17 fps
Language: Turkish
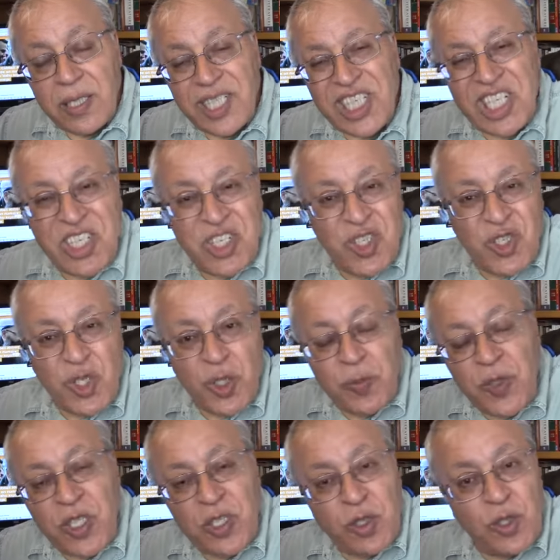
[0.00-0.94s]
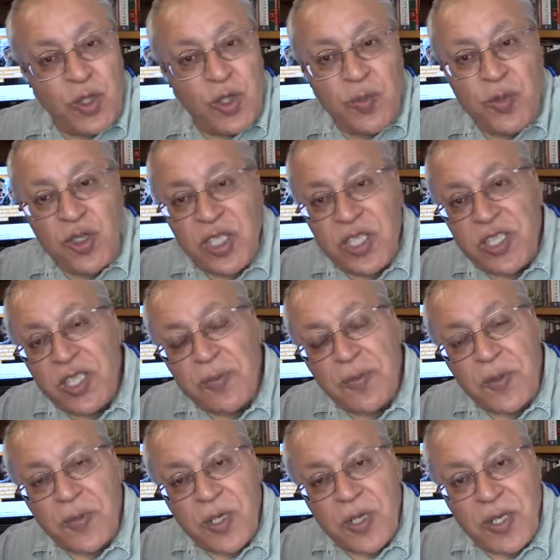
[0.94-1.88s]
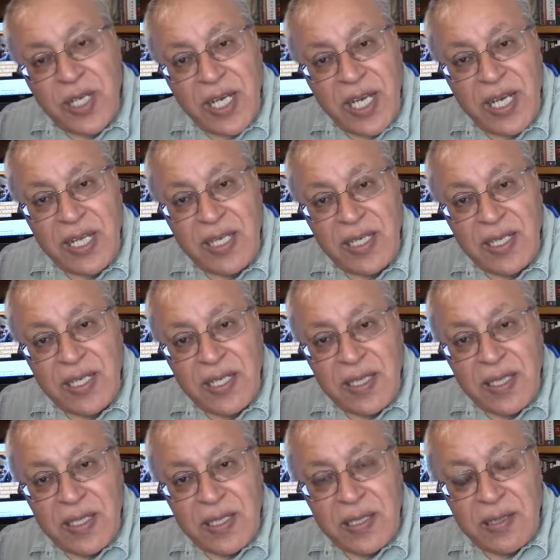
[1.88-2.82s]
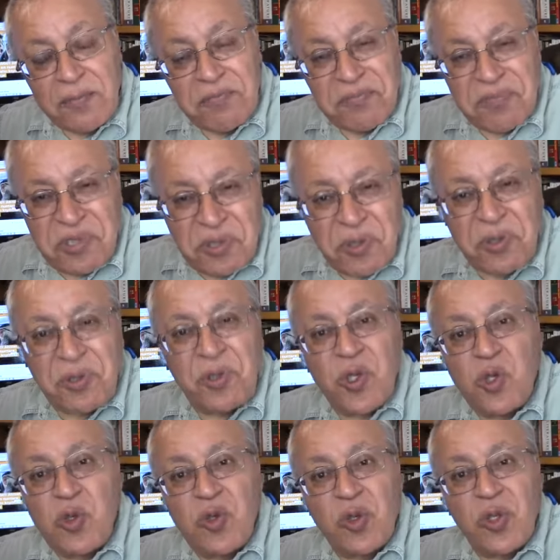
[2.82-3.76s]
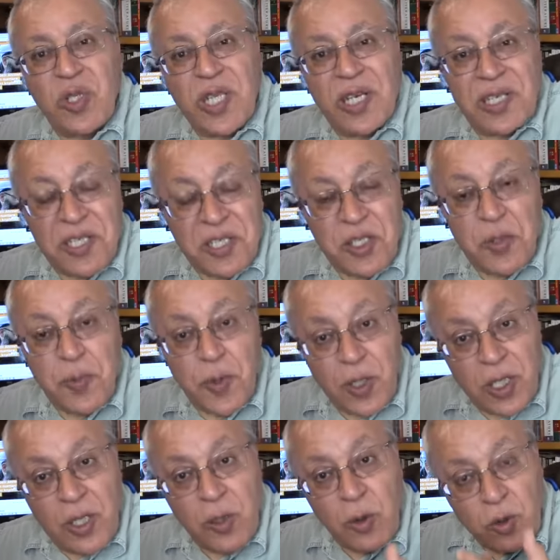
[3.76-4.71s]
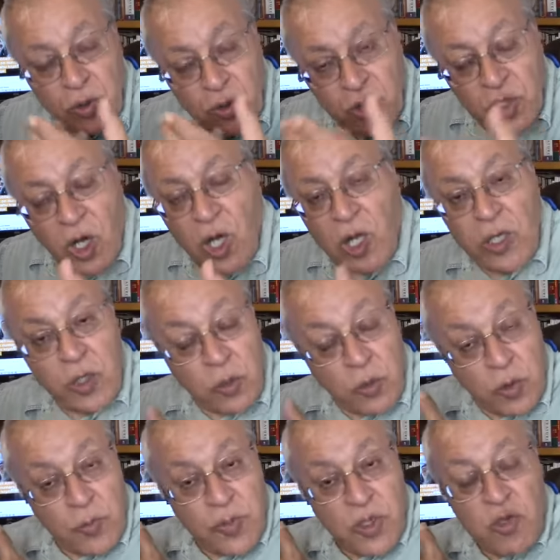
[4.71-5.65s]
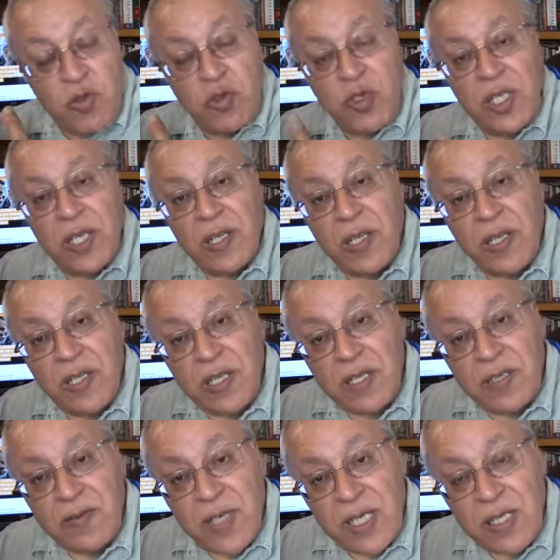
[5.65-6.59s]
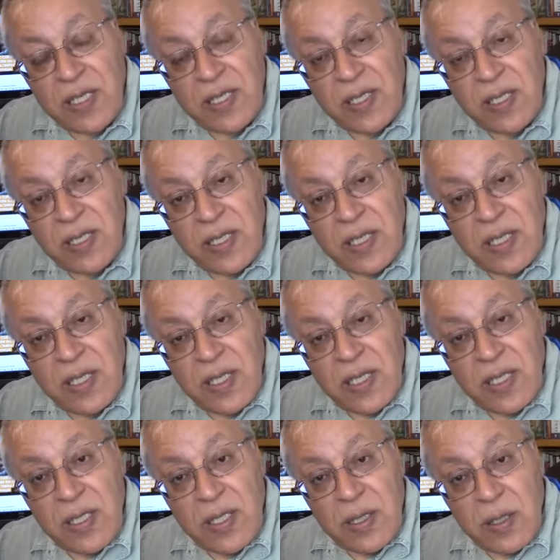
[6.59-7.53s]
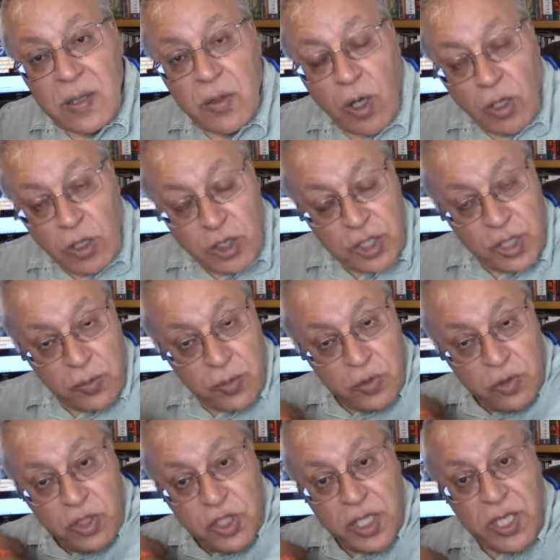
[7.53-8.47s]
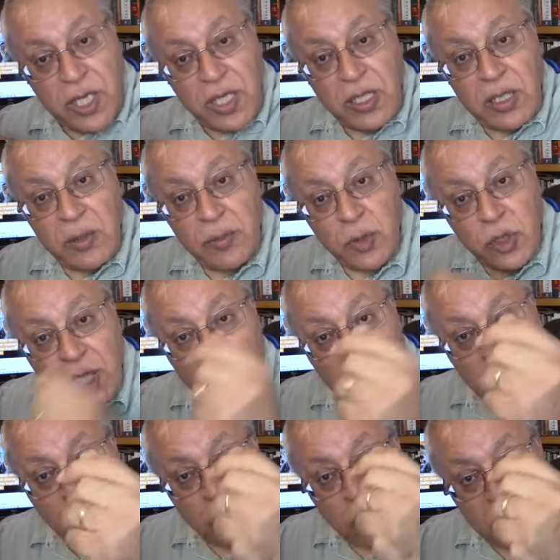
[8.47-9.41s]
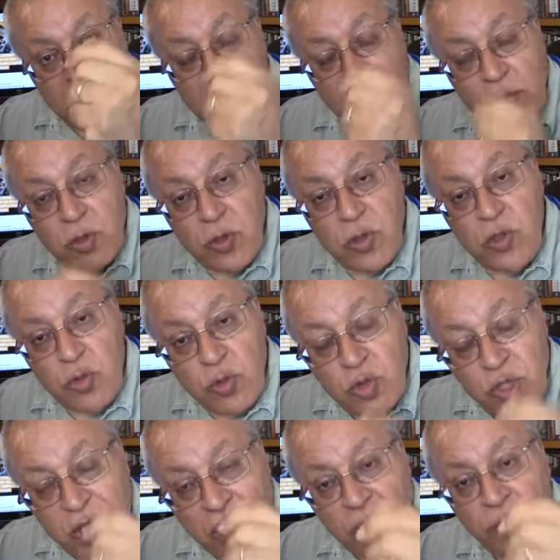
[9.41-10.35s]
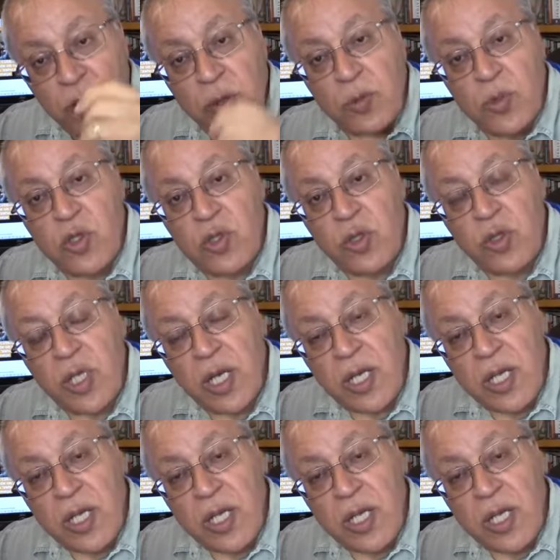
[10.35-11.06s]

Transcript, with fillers: Kırıtıyor, mırıtıyor, mürit gibi böyle. Sorduğu sorular hiç böyle, onun, onun bir sürü yalanları var. Al işte bunu şey et, bu karton satıyorsun, utanmıyor musun?